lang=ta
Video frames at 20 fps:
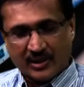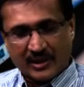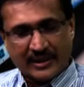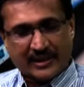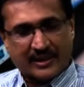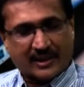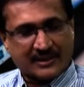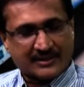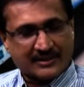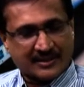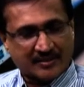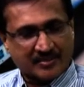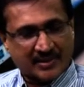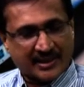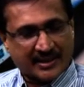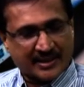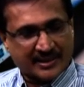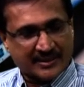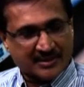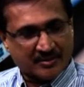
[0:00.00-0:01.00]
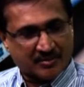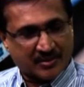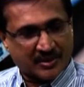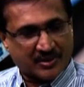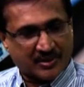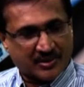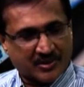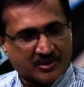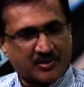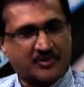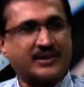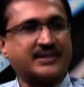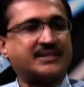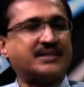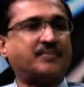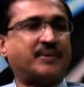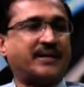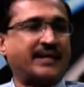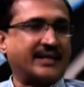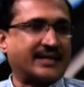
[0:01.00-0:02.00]
ஒன்லி காஸ்ட் ஆர்பிட்ராஜை மட்டும்
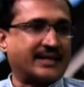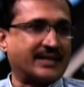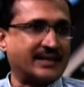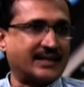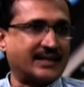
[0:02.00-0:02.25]
வச்சு பண்ணிக்கிட்டு